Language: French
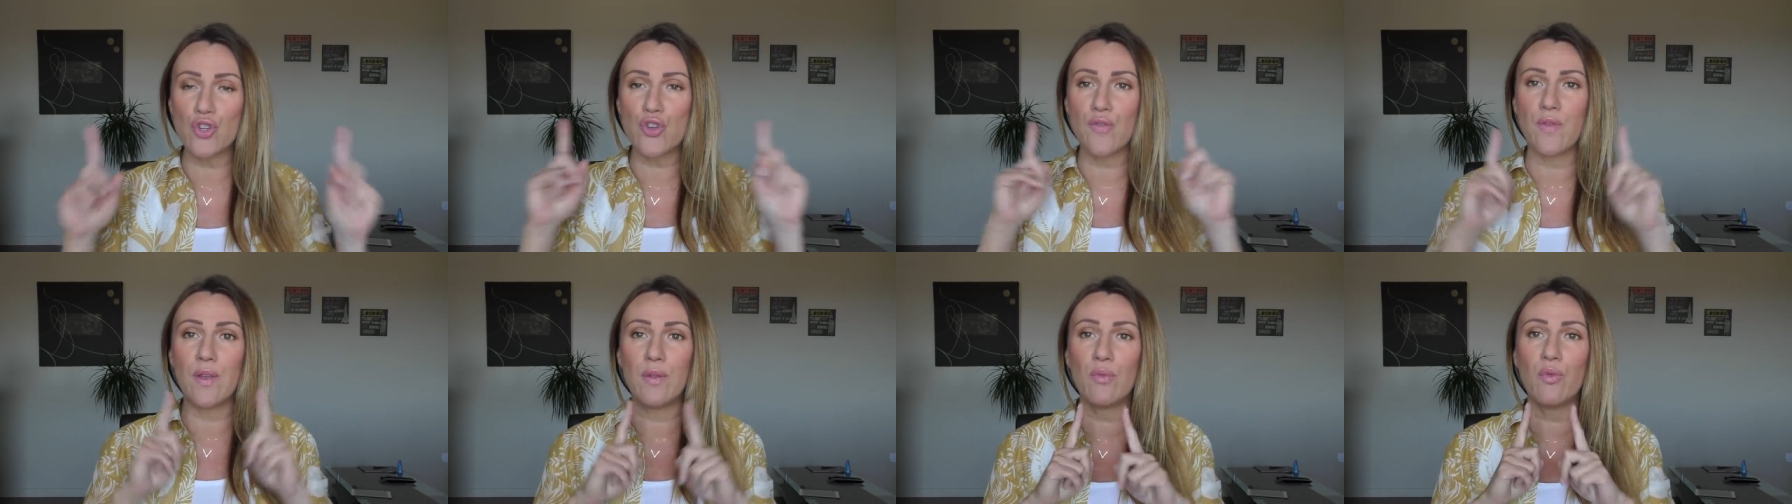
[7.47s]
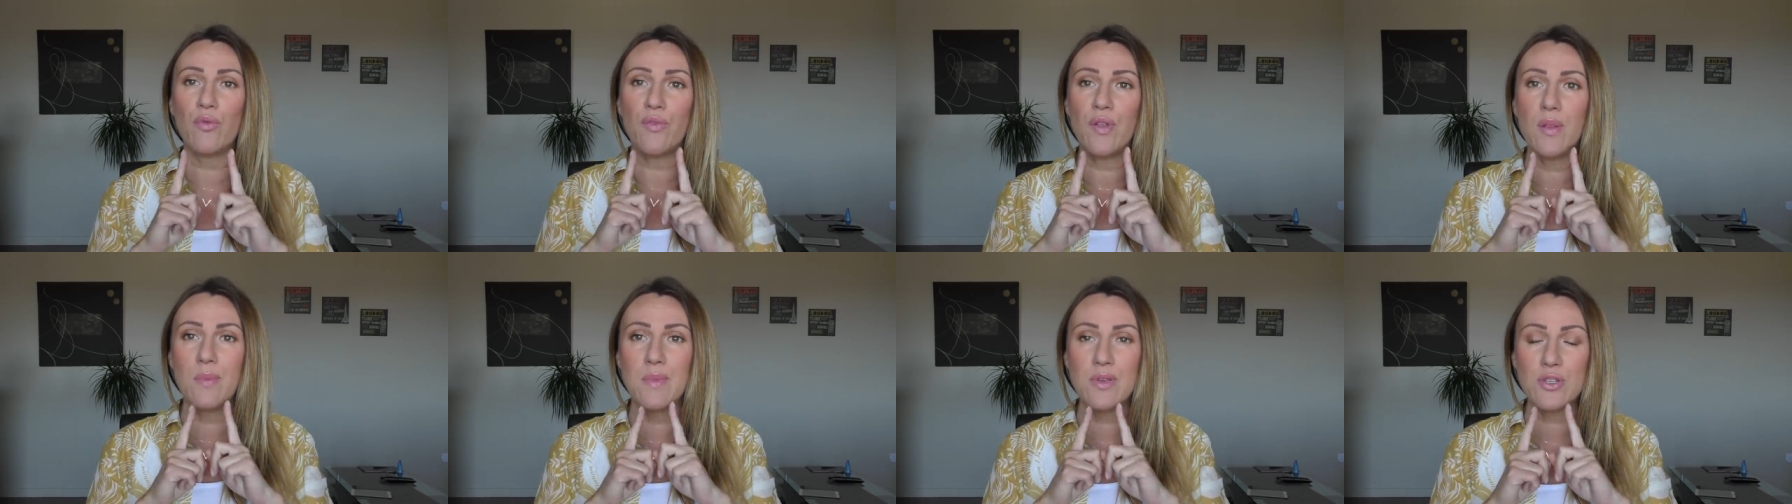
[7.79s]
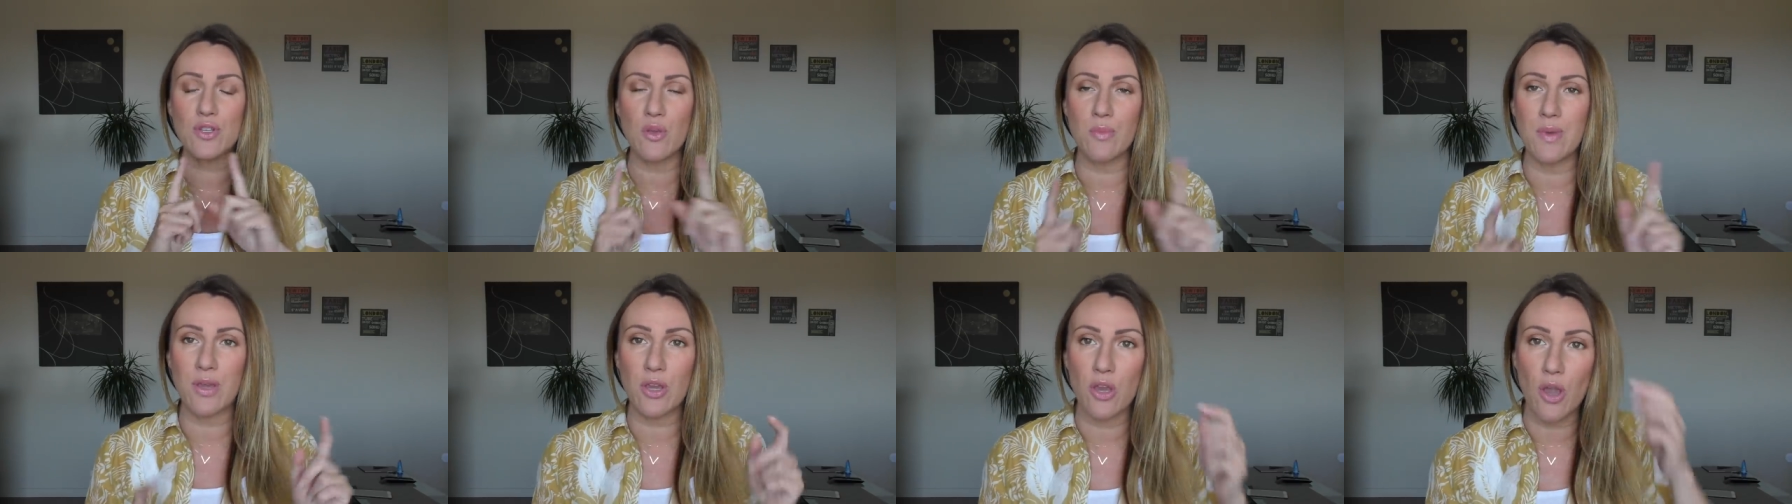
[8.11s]
Je viens de vous filmer
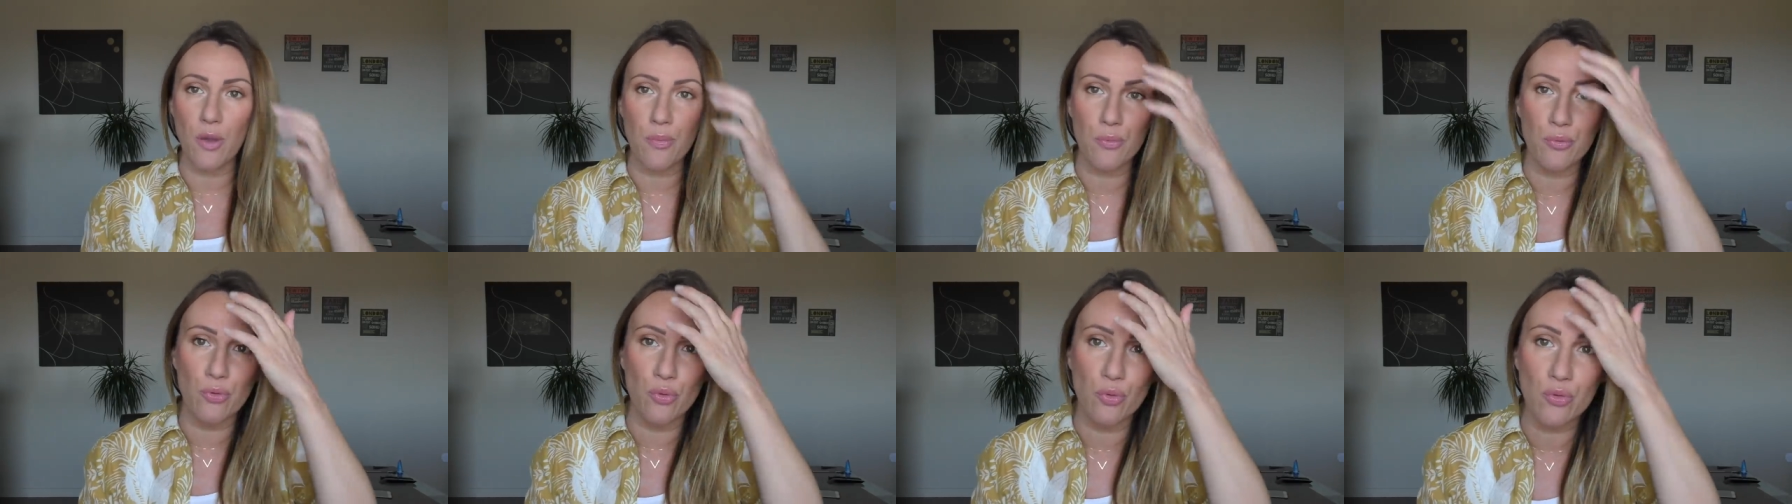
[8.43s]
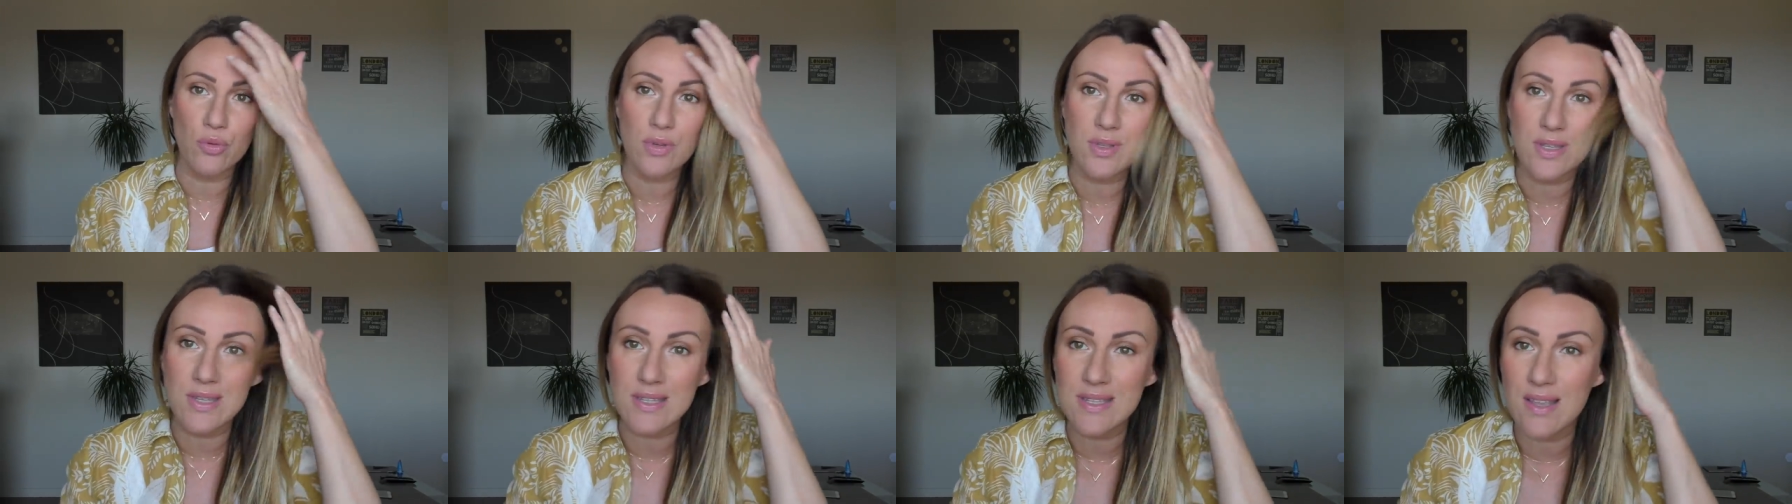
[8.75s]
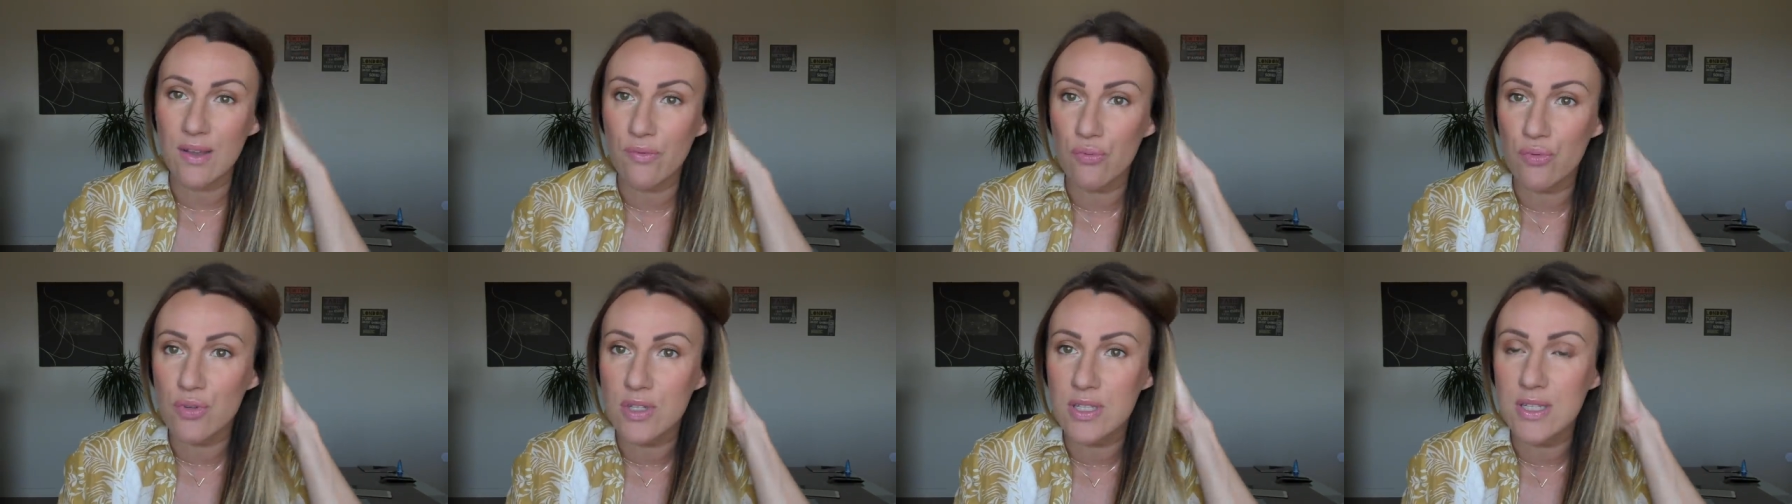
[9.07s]
ce make-up, donc si
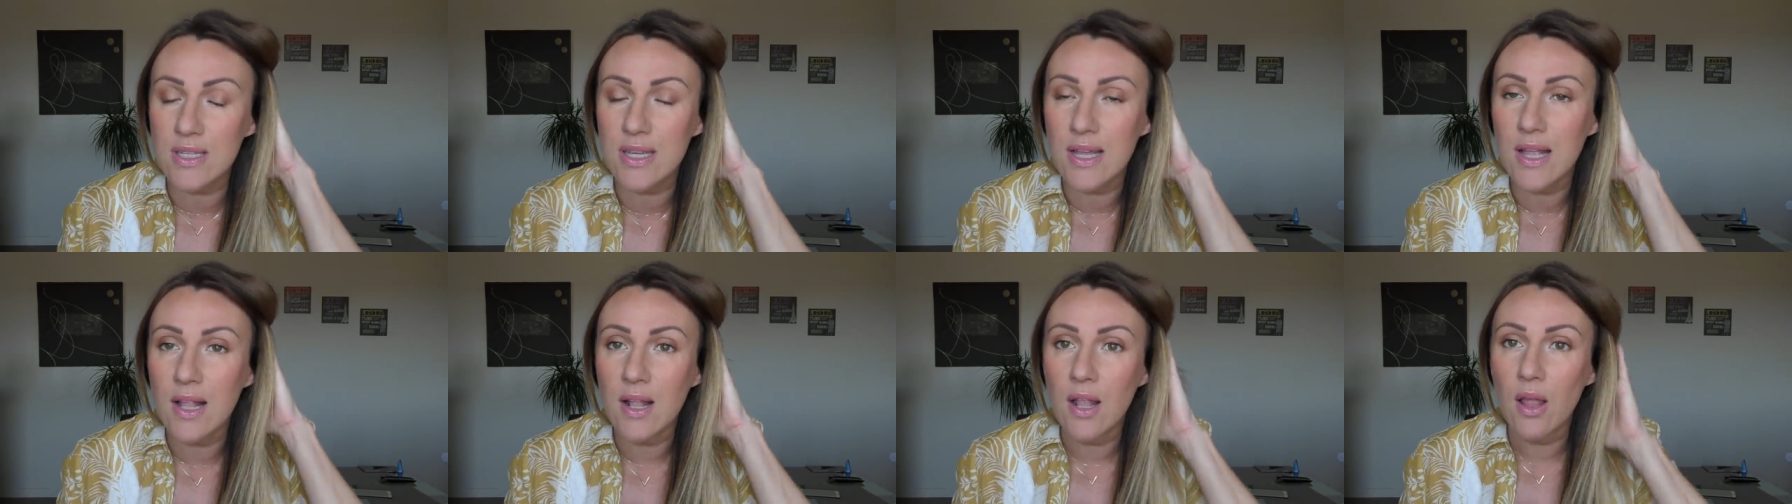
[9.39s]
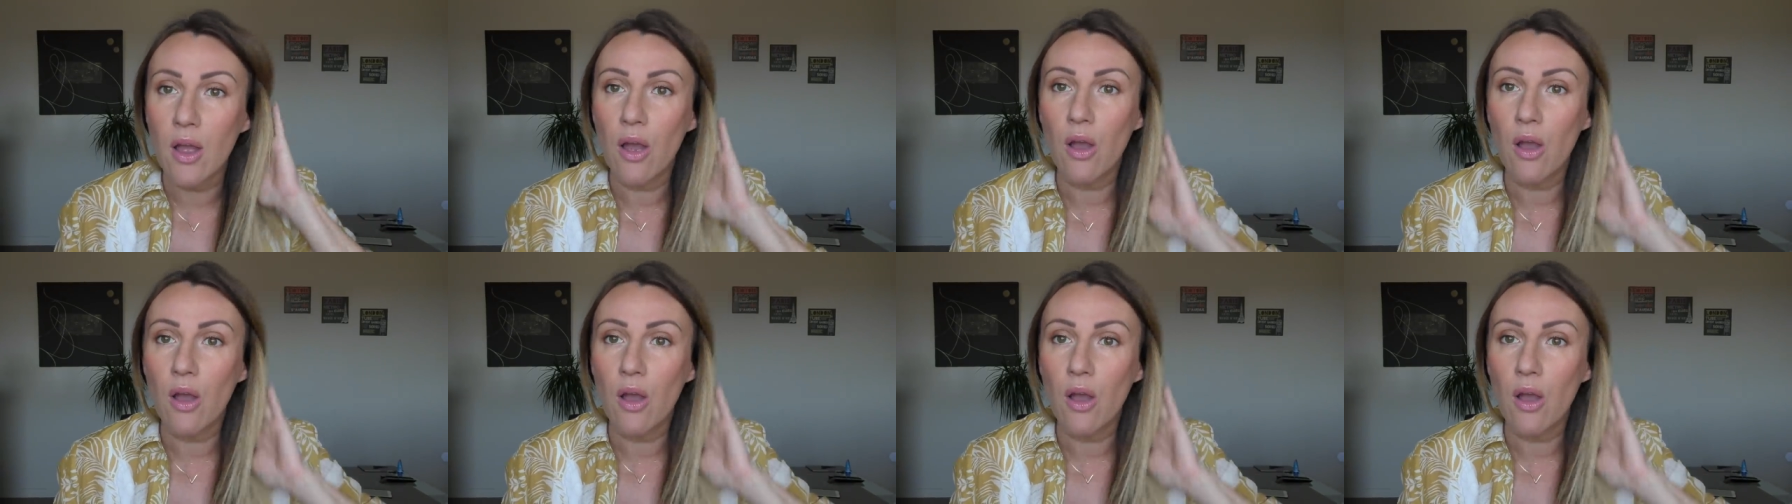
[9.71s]
ça vous dit,